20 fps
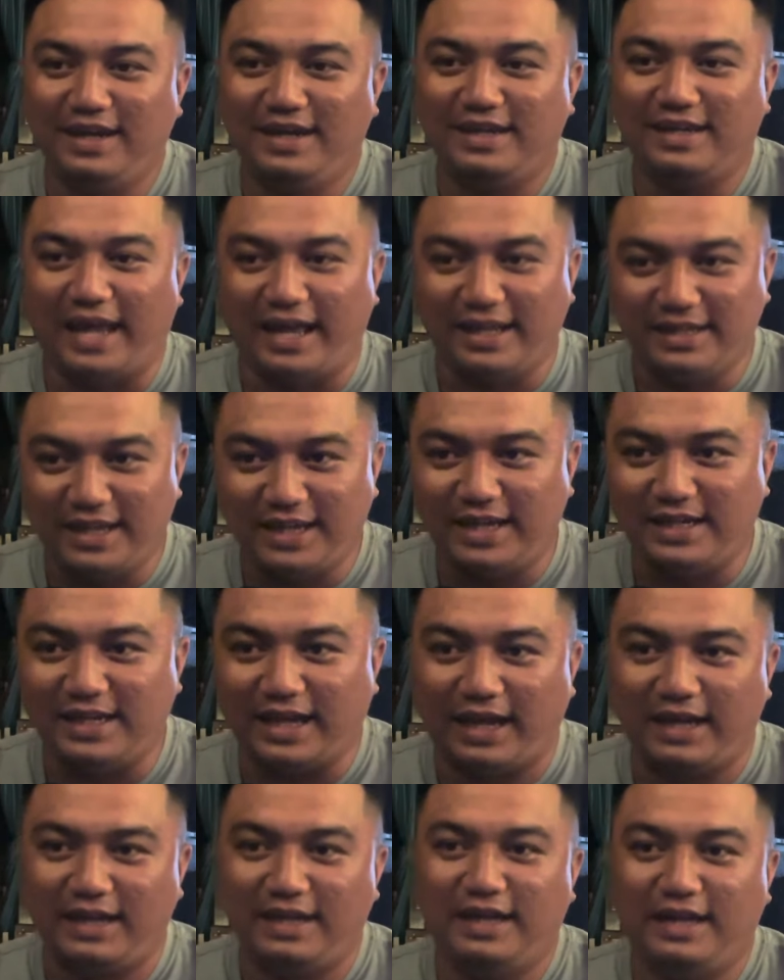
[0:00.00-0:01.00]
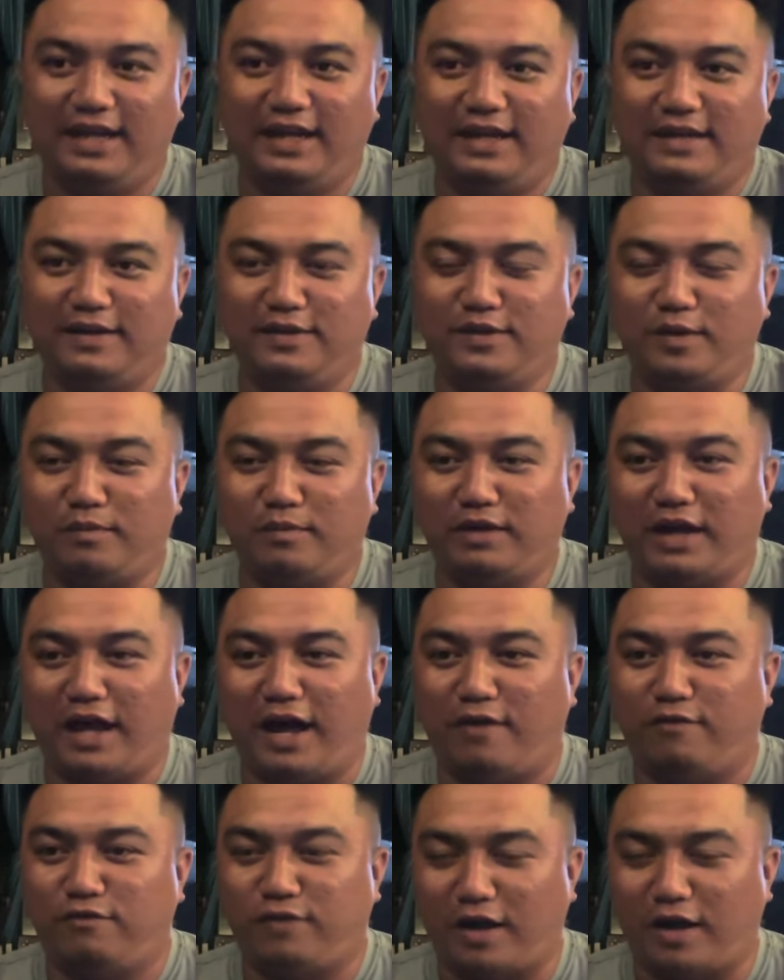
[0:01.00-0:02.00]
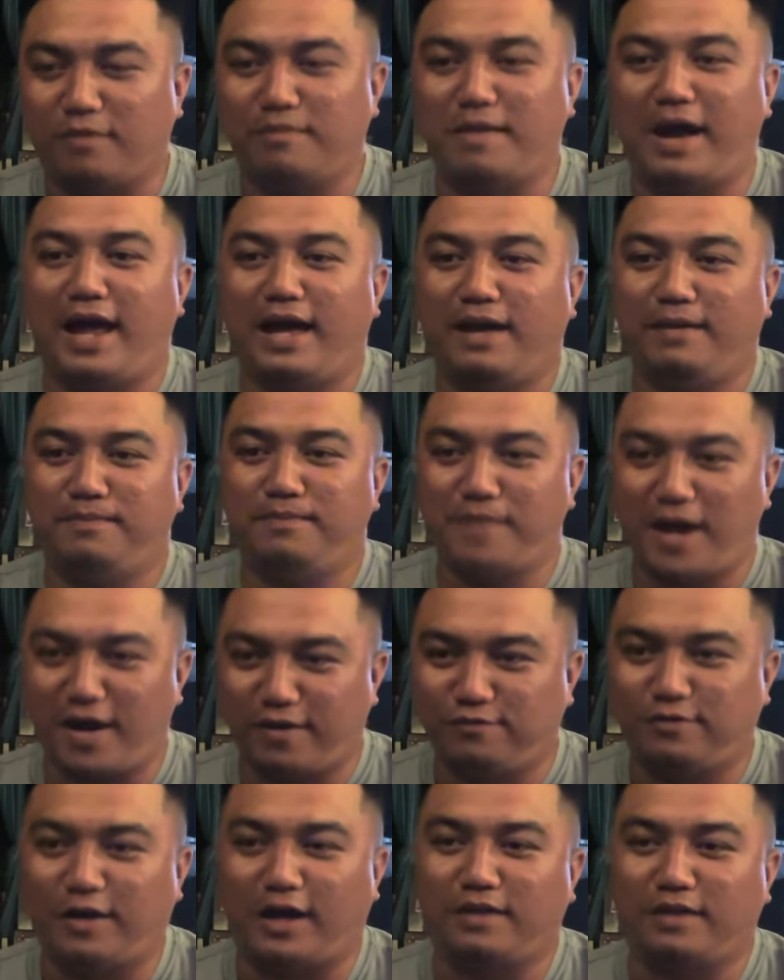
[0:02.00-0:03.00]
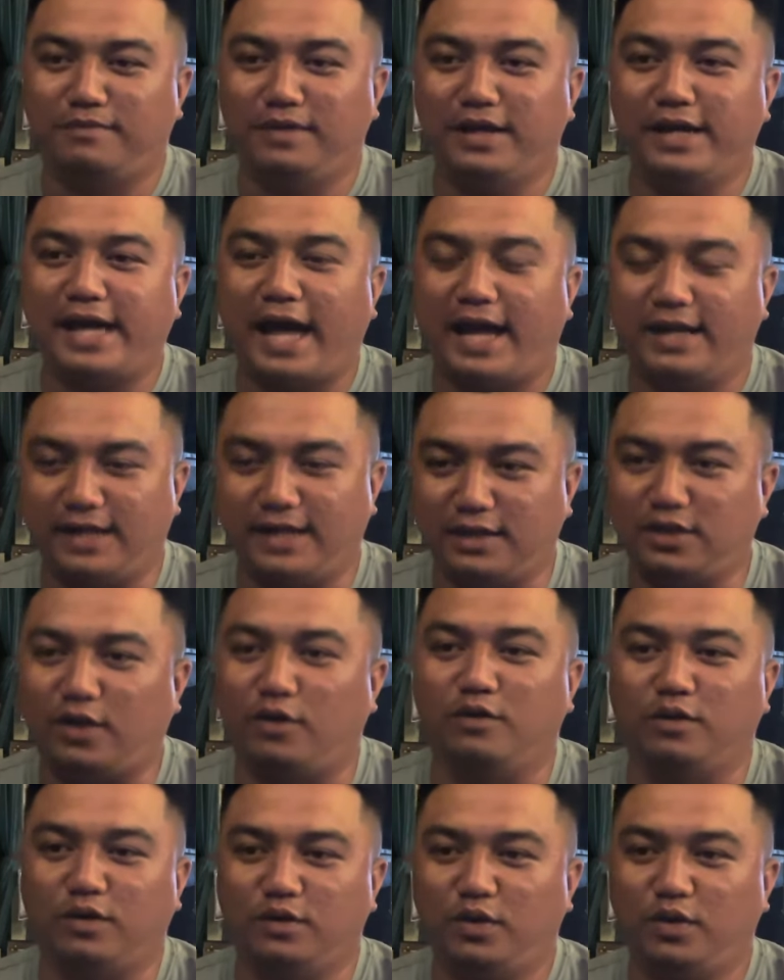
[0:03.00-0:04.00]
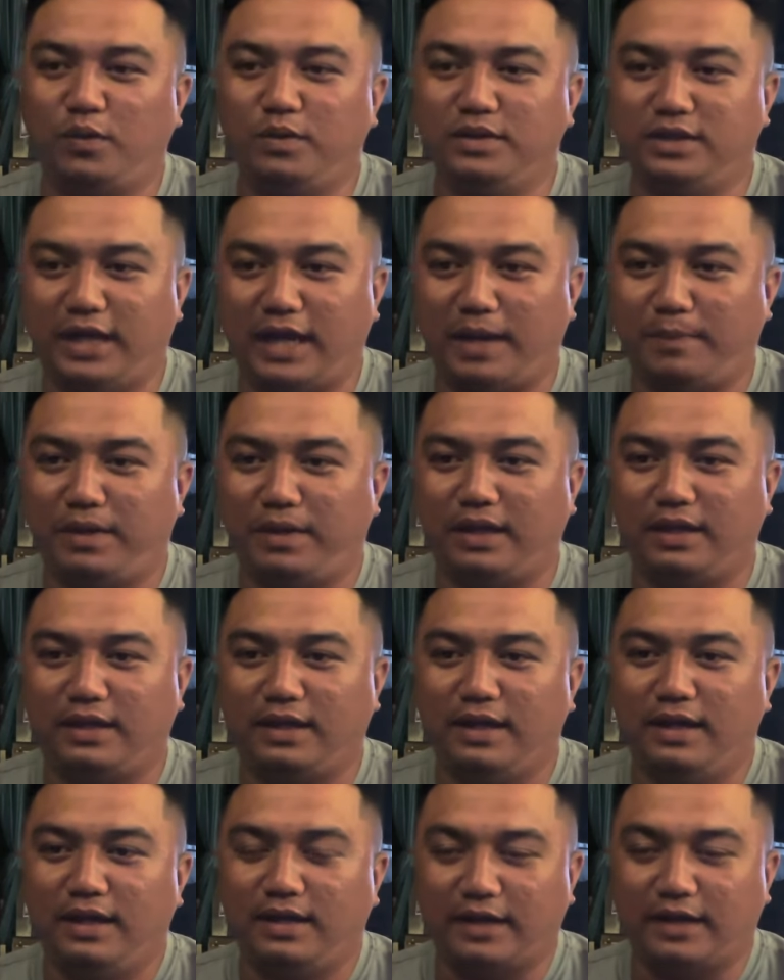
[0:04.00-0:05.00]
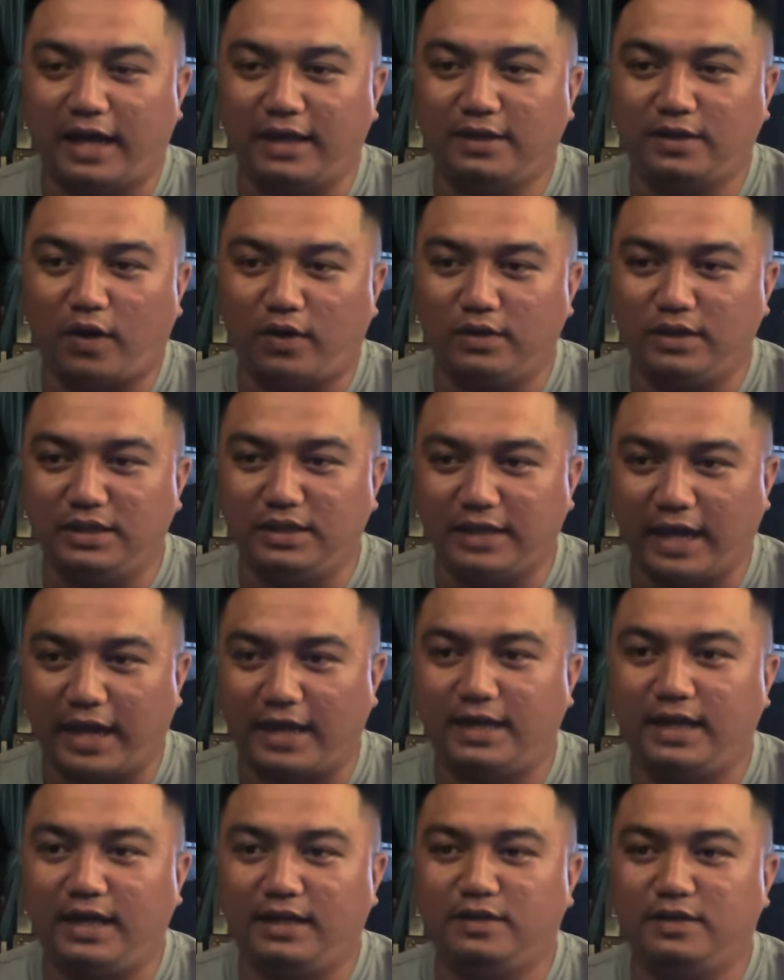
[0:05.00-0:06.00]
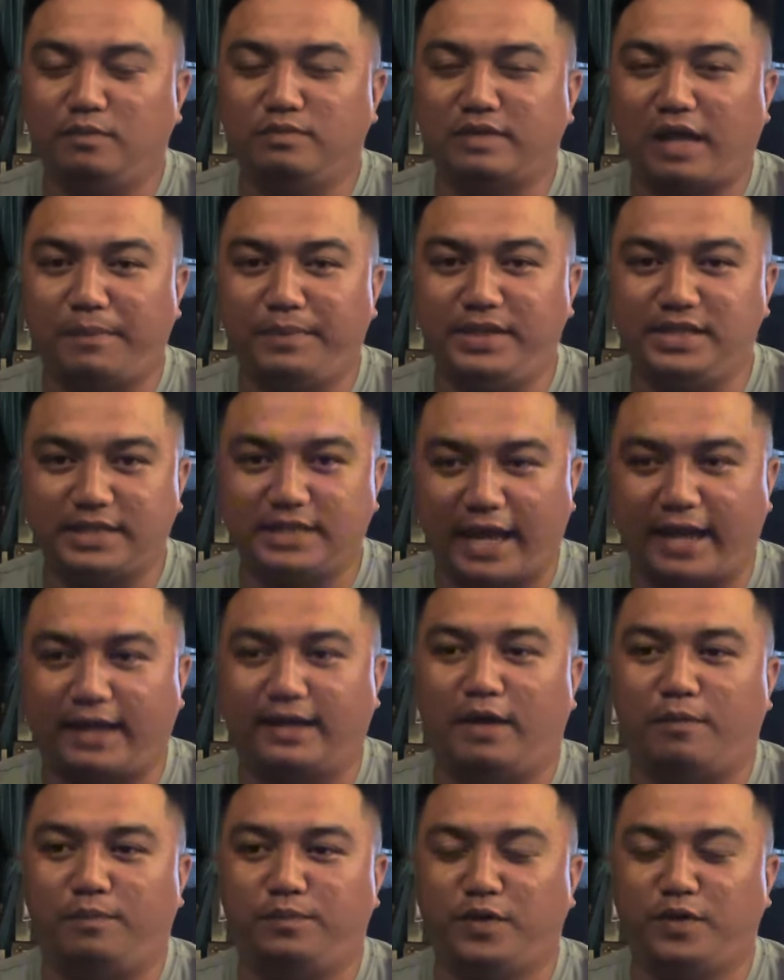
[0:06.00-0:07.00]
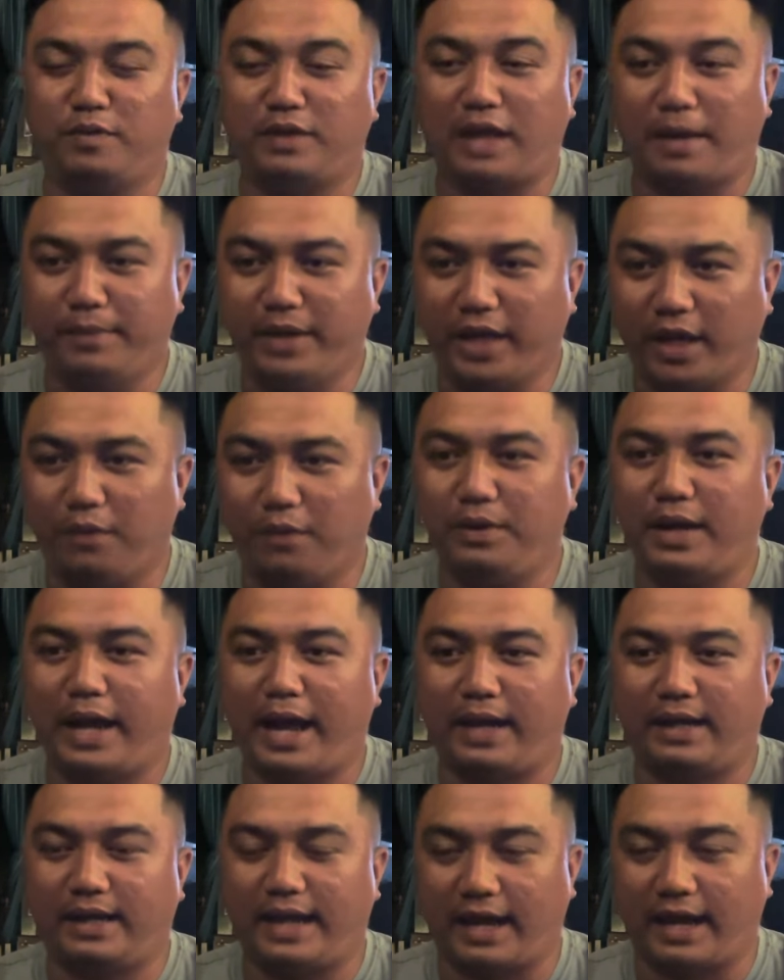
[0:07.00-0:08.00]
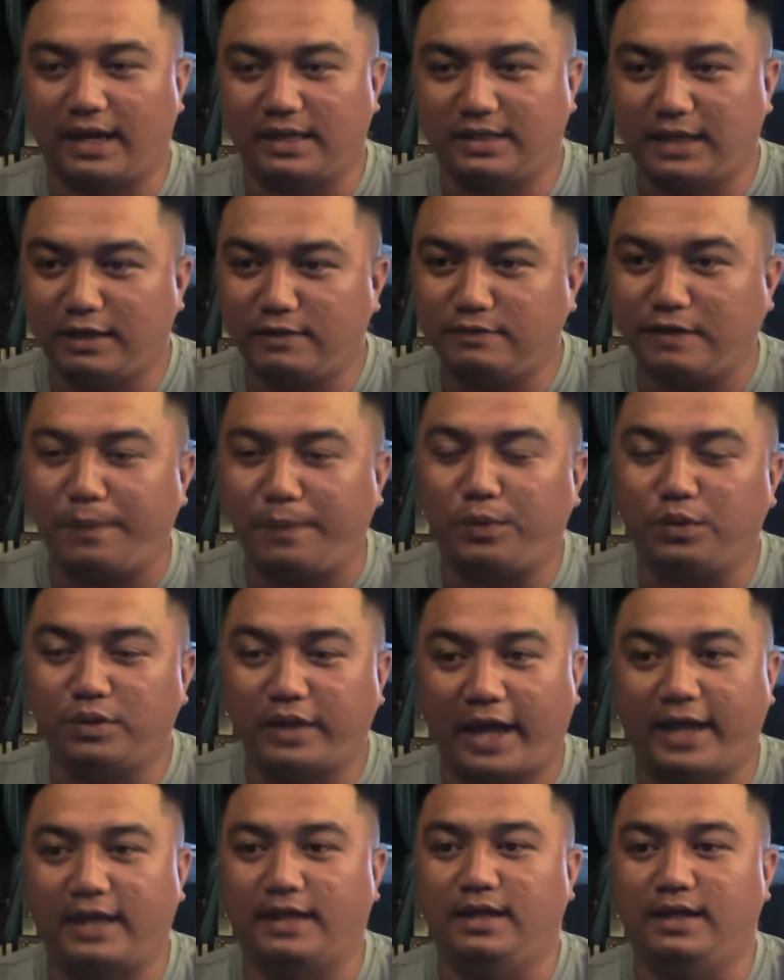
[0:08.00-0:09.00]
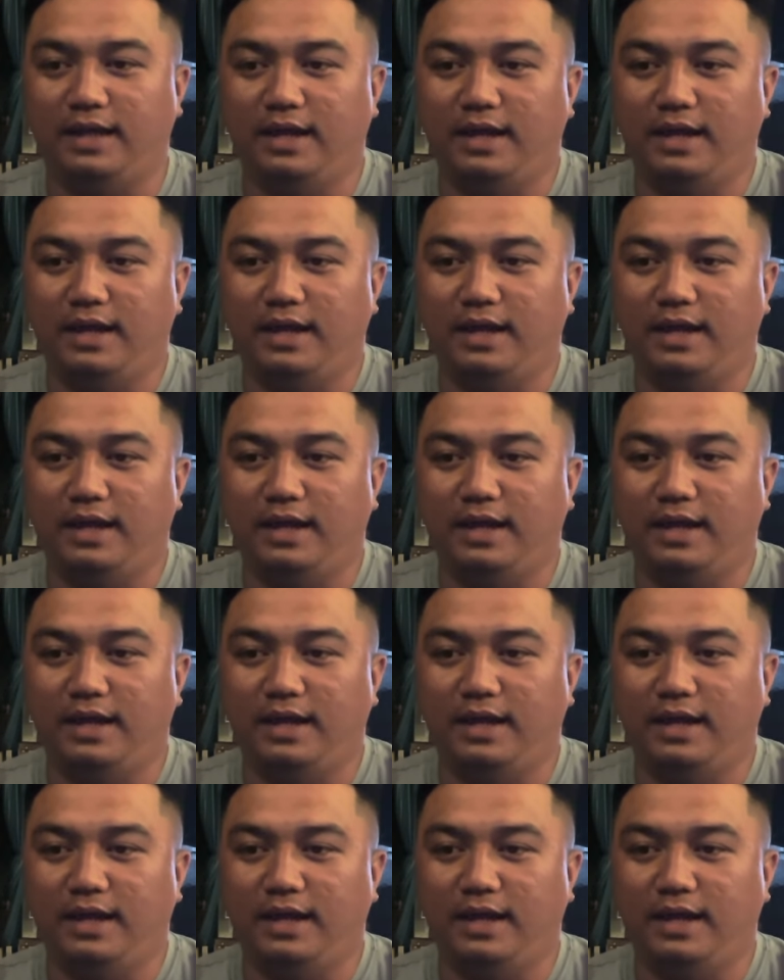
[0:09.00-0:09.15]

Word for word: để chi vậy nói chung là phật ma ma phật mới ra giả tường của chú anh chị em ơi để cho như vậy đó chúng ta mới sàng lọc chúng ta mới hiểu ra rằng cái chánh pháp của thầy